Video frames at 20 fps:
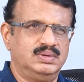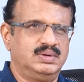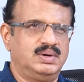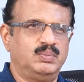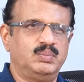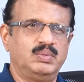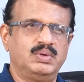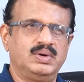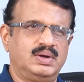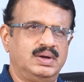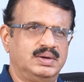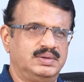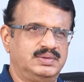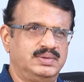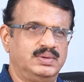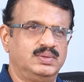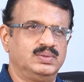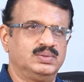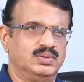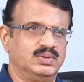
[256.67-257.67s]
డబ్బులు ఖర్చు
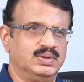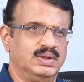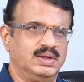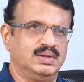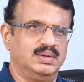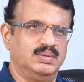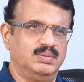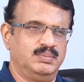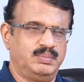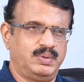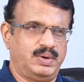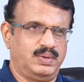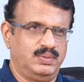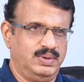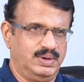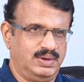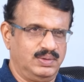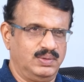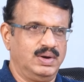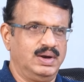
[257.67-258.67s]
అవుతుంది కదా
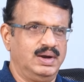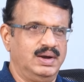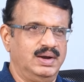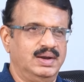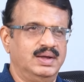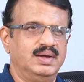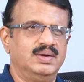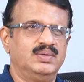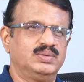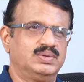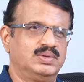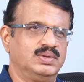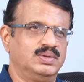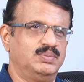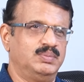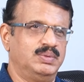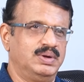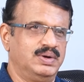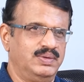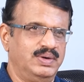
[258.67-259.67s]
ప్రైవేట్ వాళ్ళు వెళ్ళినా అవుతుంది
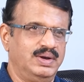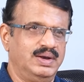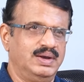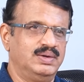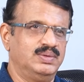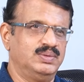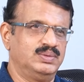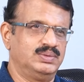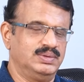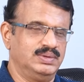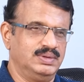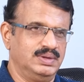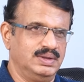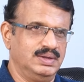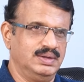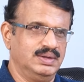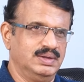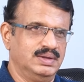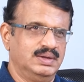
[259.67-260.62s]
మనం వెళ్ళినా అవుతుంది